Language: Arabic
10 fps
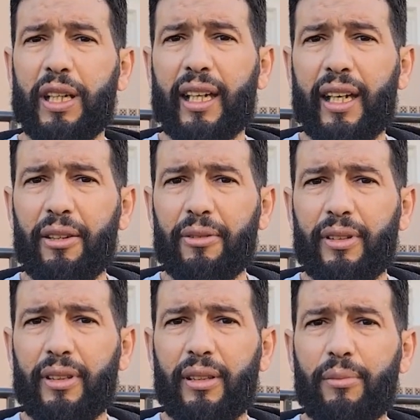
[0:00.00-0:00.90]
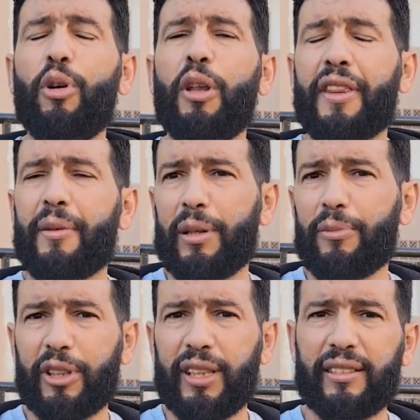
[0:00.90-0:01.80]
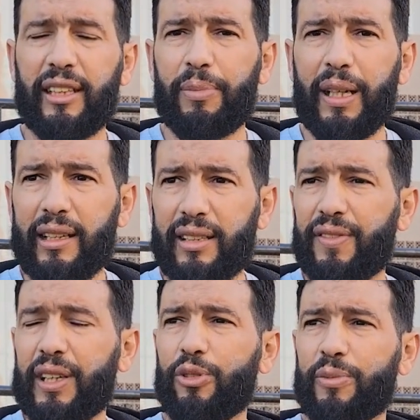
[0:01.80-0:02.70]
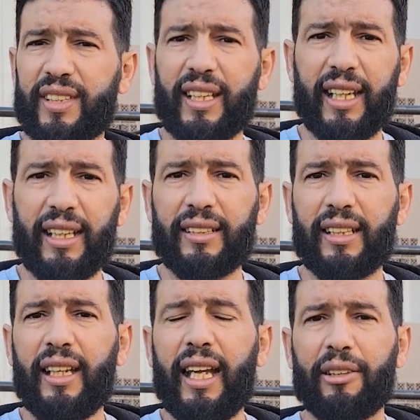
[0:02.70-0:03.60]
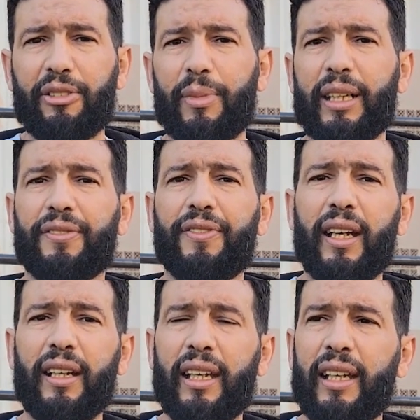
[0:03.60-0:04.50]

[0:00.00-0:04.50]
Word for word: وين يقراو معظم المكتتبين اللي استفادوا من السكنات هنا عندهم اطفال